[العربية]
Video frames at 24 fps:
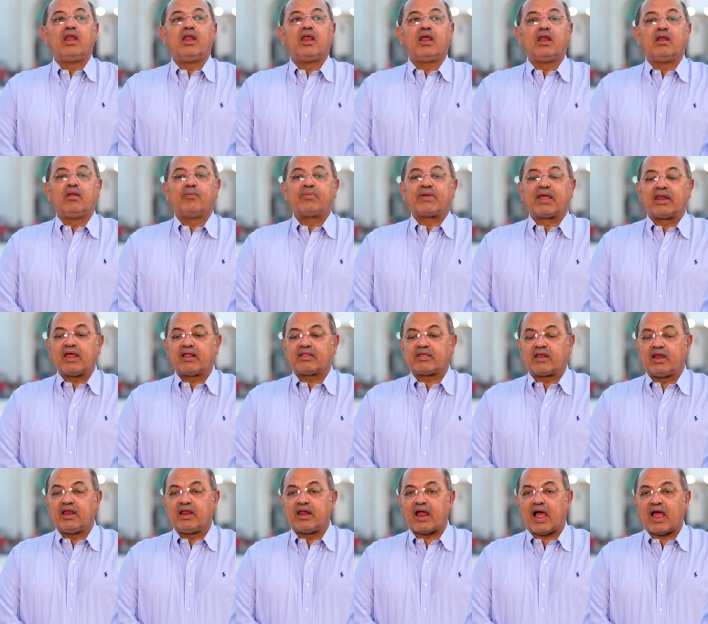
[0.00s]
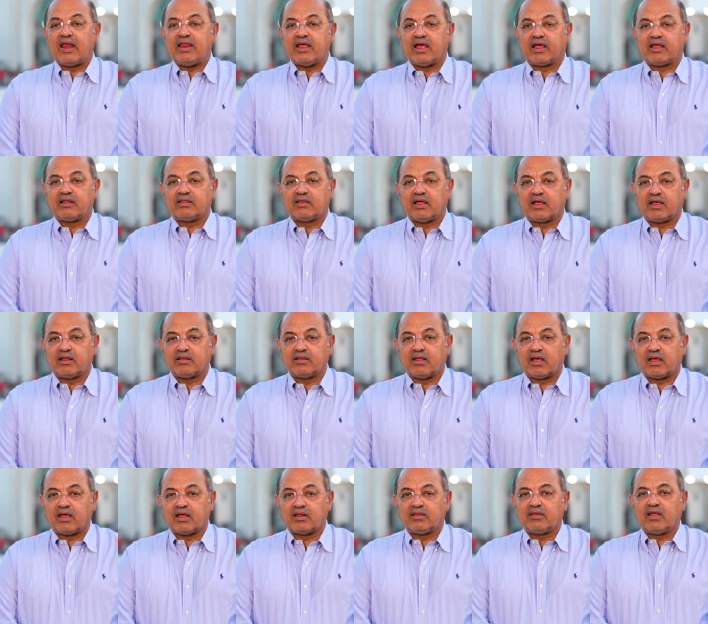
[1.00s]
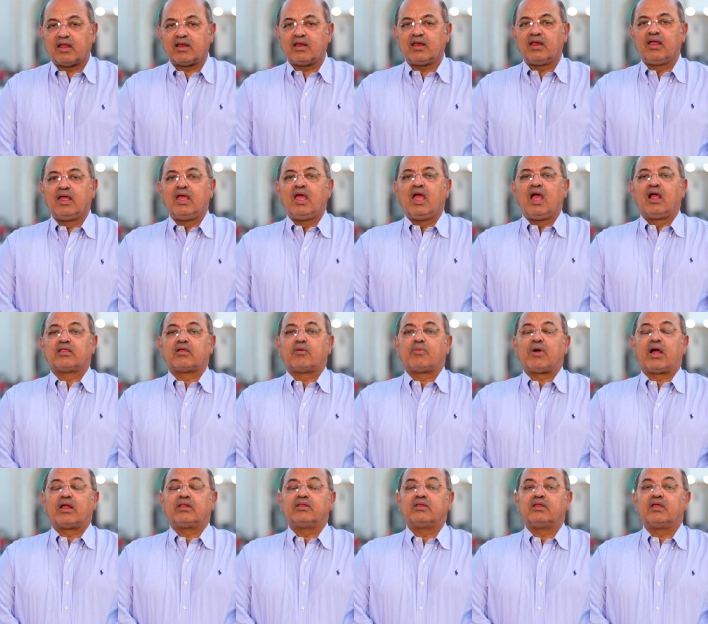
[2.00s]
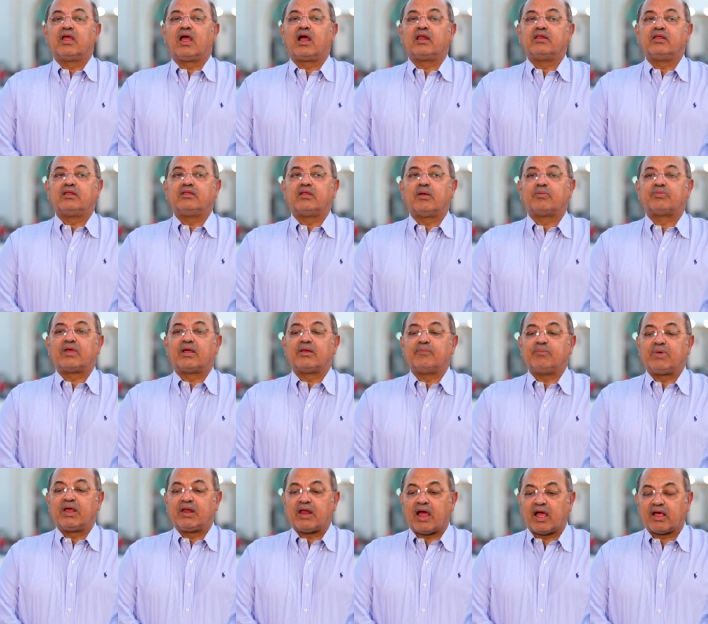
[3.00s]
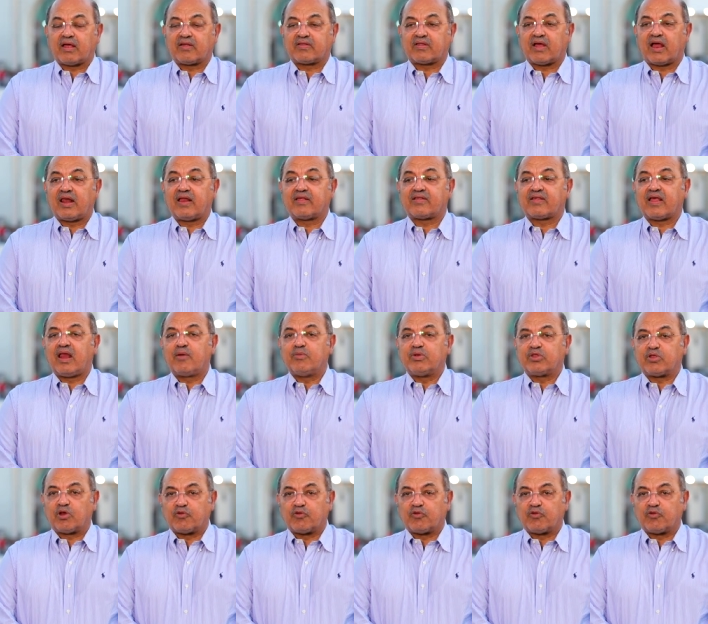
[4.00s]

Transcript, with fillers: الامكانيات هنا عاليه جدا جدا جدا طبعا يعني ده بينعكس على سلامه